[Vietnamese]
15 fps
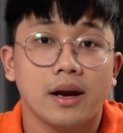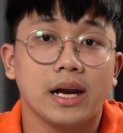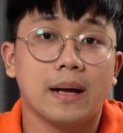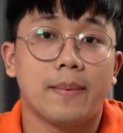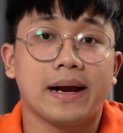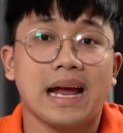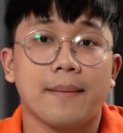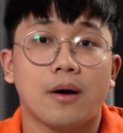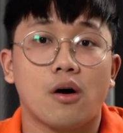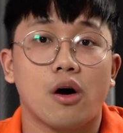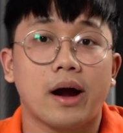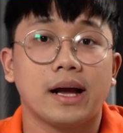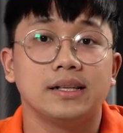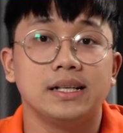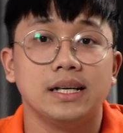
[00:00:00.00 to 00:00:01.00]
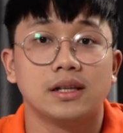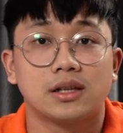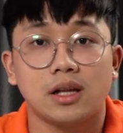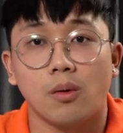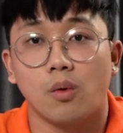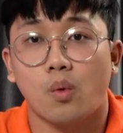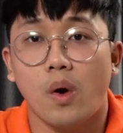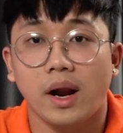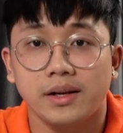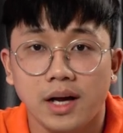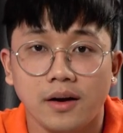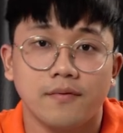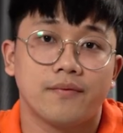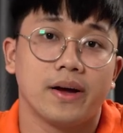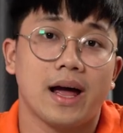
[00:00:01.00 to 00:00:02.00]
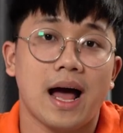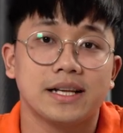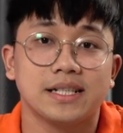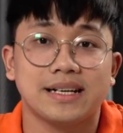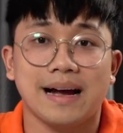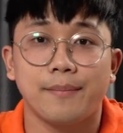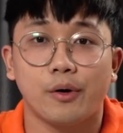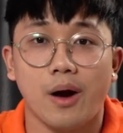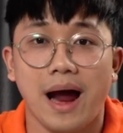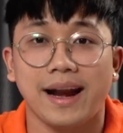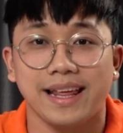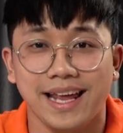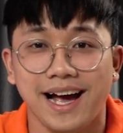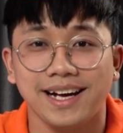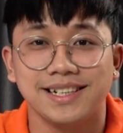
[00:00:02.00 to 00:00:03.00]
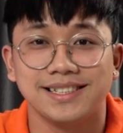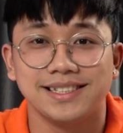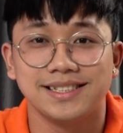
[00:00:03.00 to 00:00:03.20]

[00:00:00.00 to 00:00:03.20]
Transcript: để anh em có cái nhìn tổng quan nhất về hai chiếc camera này nhé.